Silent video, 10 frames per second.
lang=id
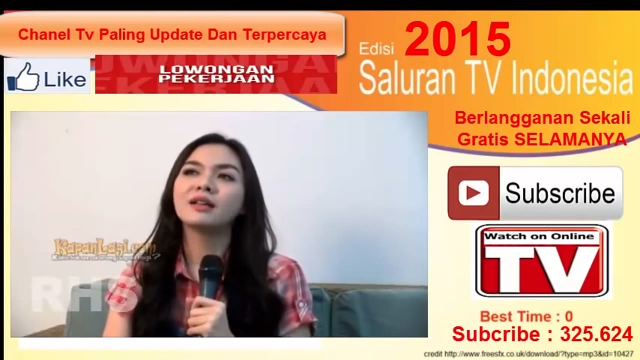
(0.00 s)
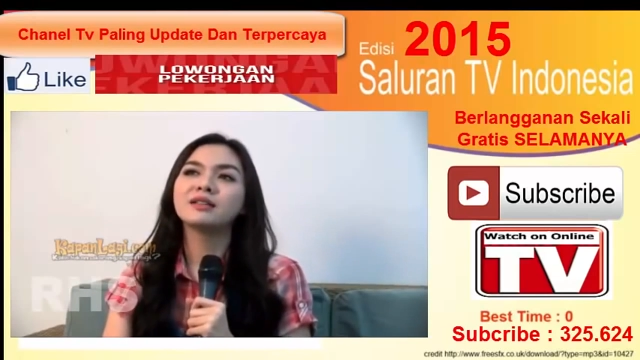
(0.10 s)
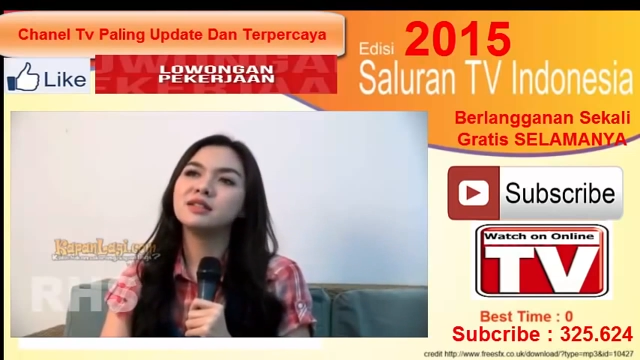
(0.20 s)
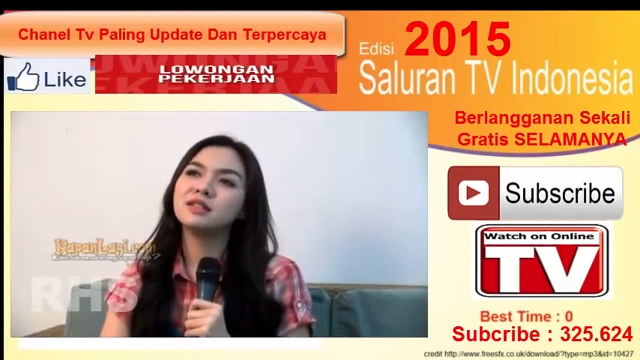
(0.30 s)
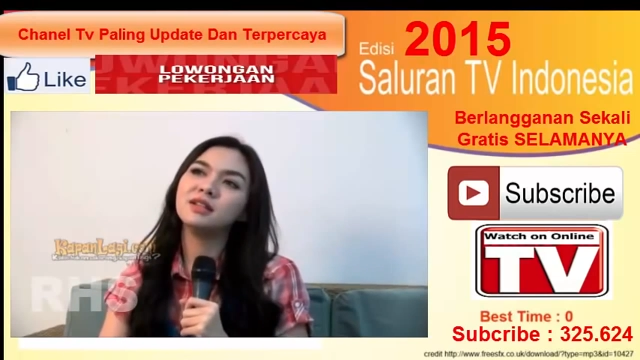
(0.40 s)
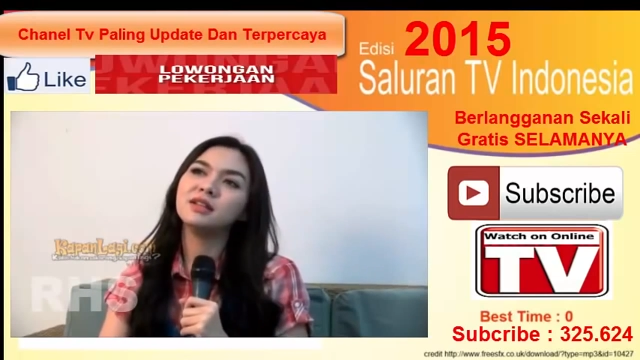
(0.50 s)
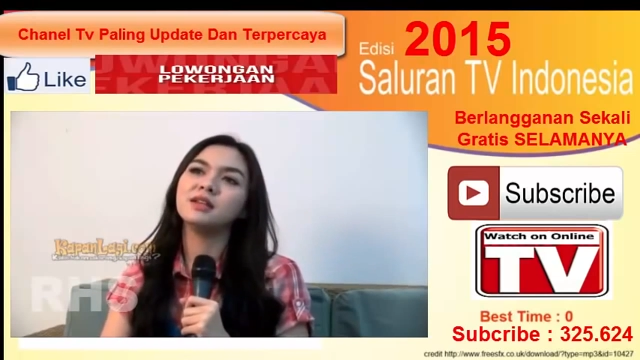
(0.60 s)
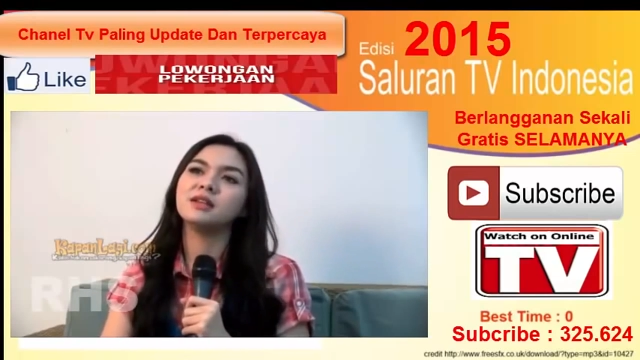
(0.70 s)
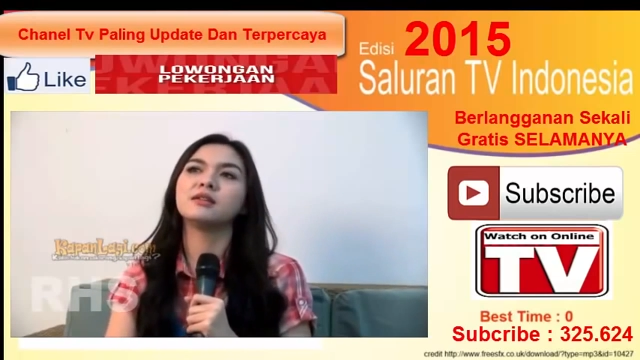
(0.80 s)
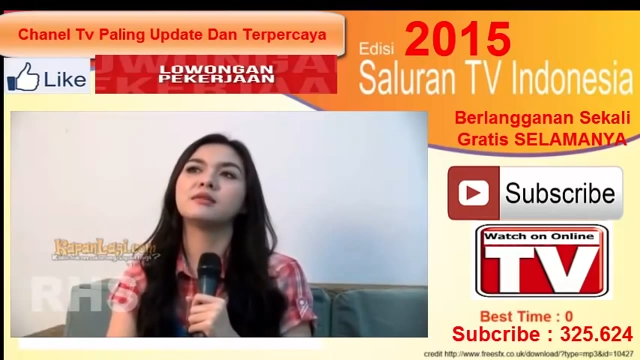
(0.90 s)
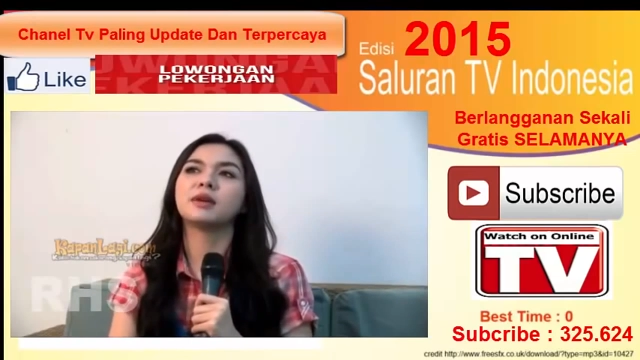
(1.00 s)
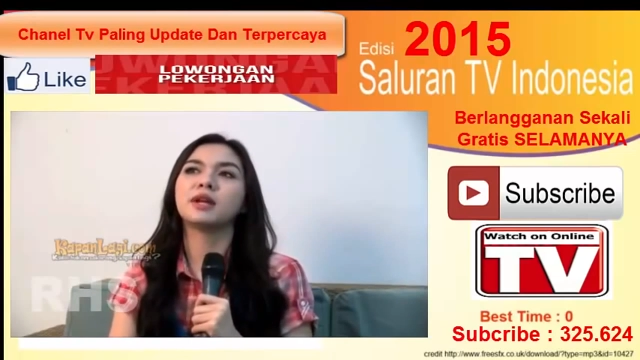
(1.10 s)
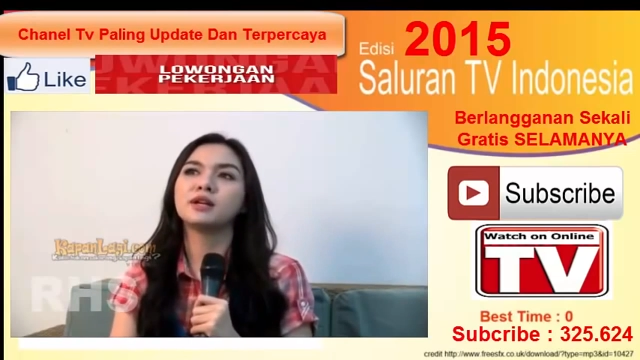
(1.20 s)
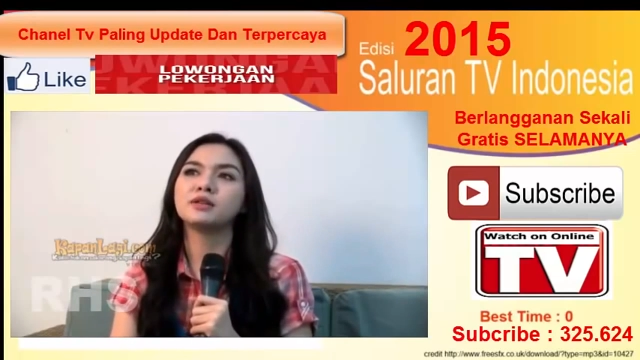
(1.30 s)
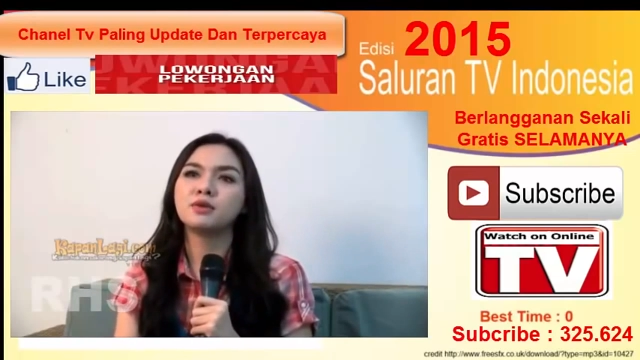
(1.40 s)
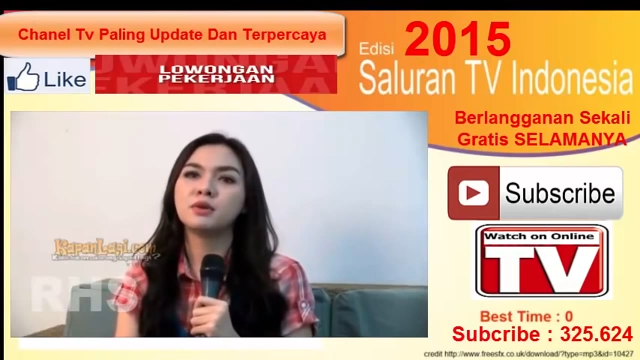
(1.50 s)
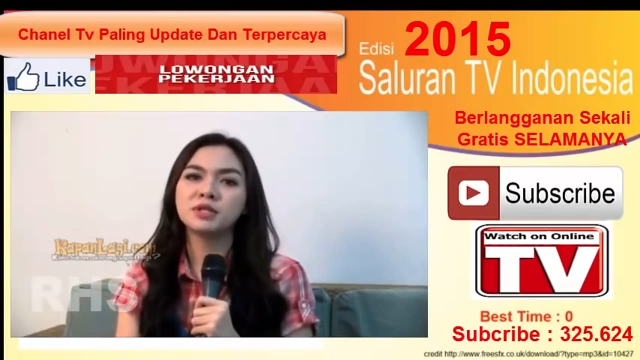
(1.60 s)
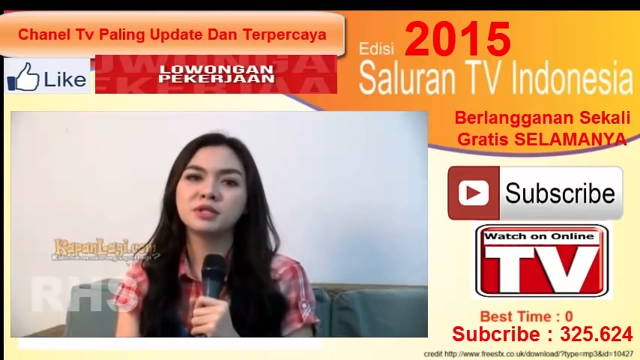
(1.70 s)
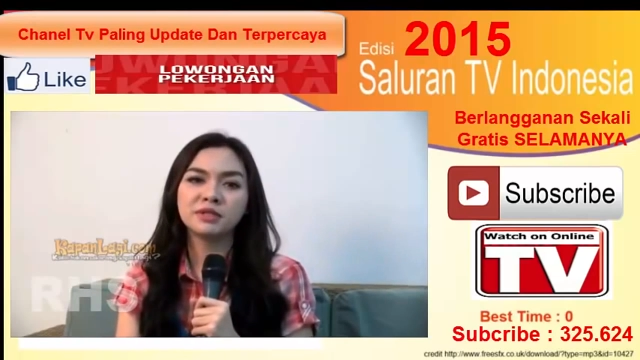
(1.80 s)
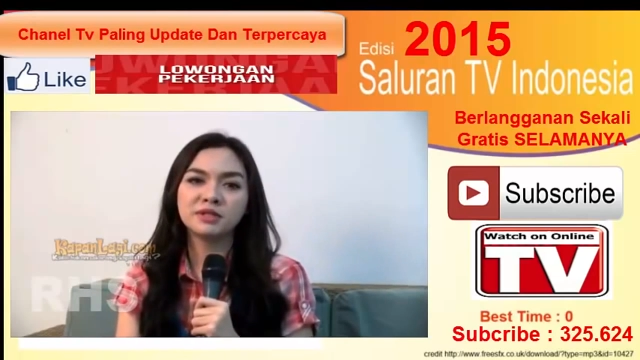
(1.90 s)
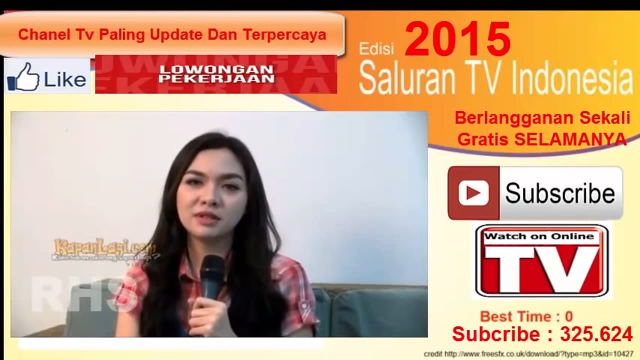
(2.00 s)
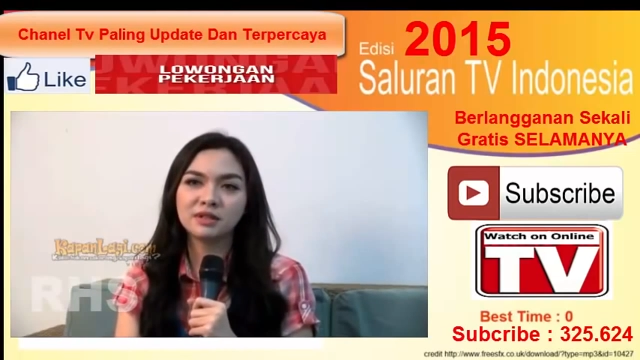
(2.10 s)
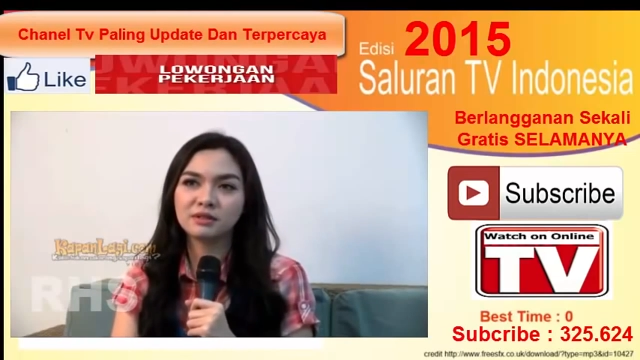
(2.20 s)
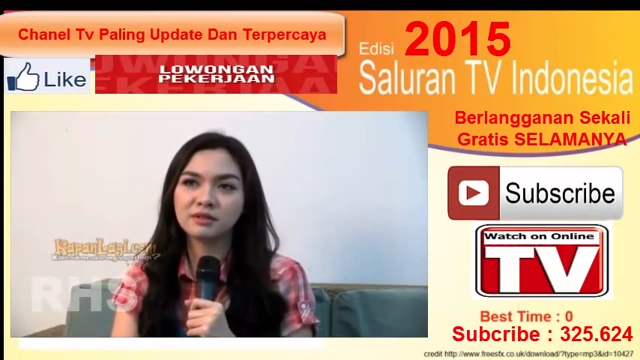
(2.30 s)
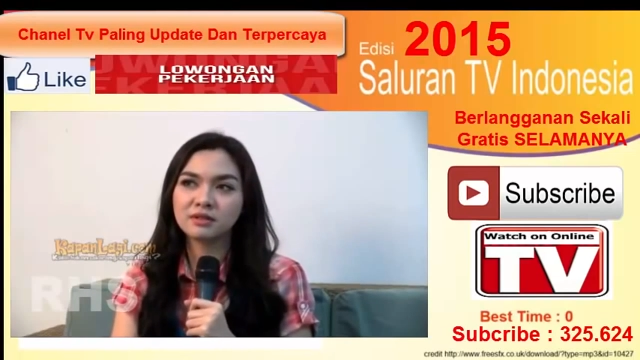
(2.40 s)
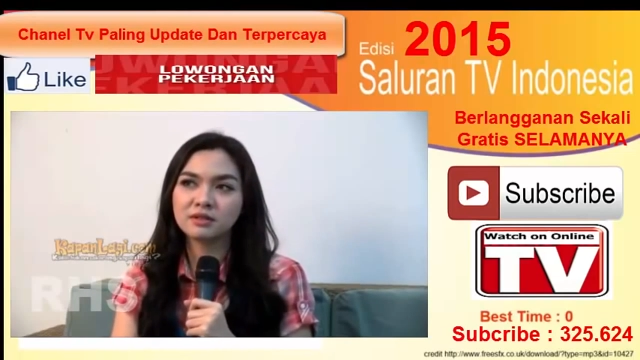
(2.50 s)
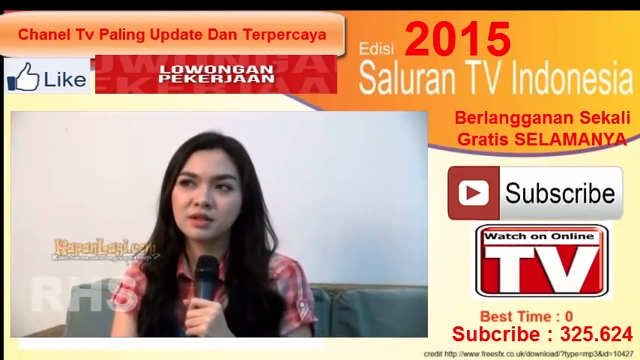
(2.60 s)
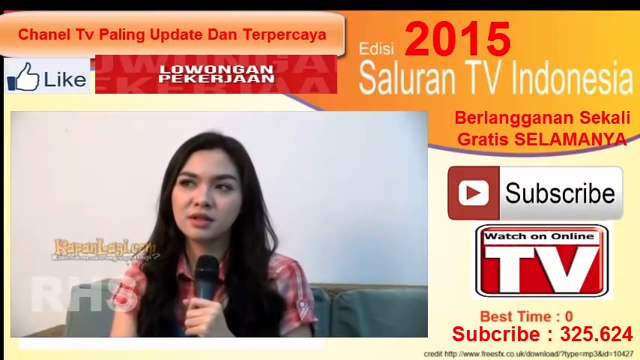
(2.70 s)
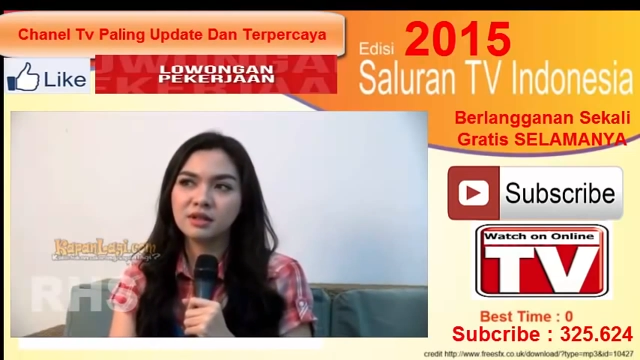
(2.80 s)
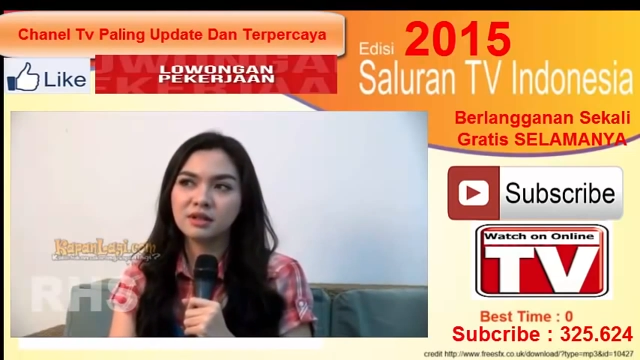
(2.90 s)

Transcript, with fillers: asik mereka juga bersih-bersih terus